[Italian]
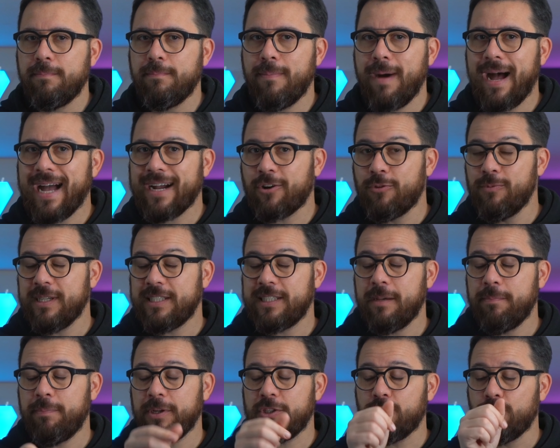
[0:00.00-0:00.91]
Ma come
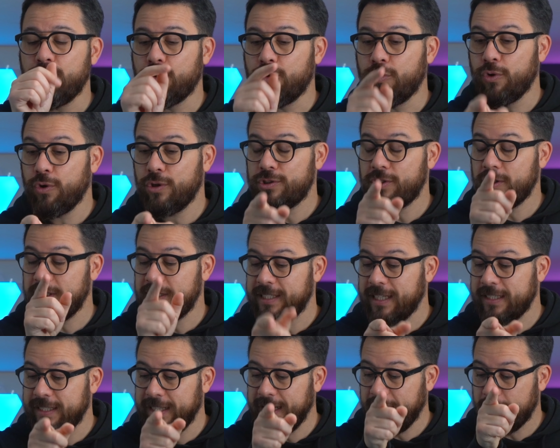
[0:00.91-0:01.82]
sempre sono curioso di
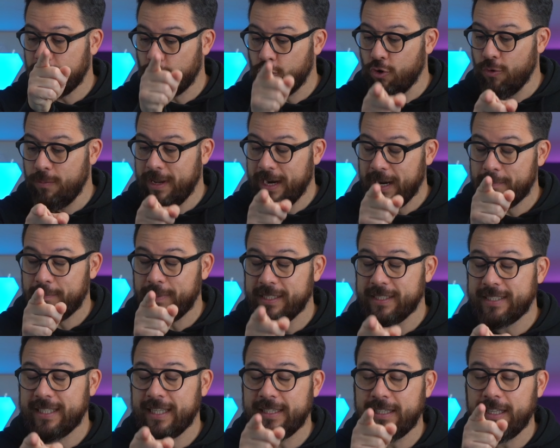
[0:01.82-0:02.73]
sentire come la
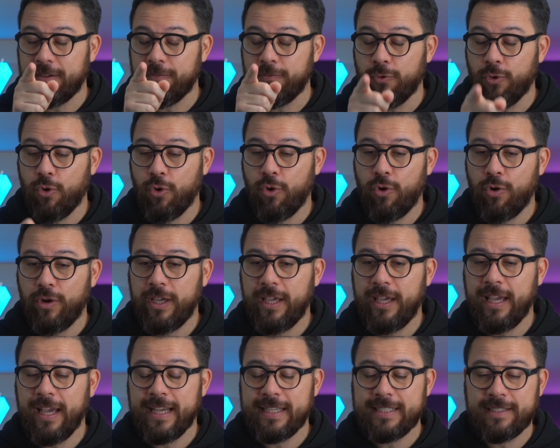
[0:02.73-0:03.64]
pensate
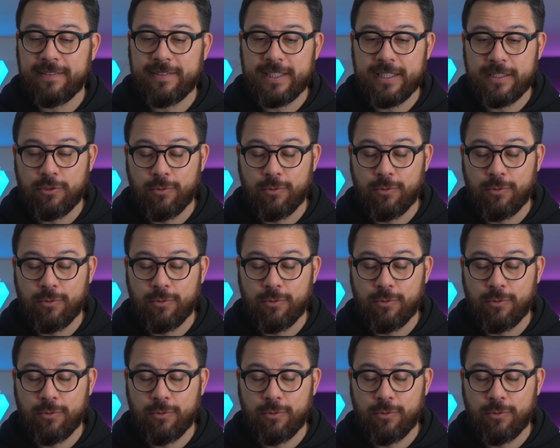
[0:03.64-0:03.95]
voi e se avete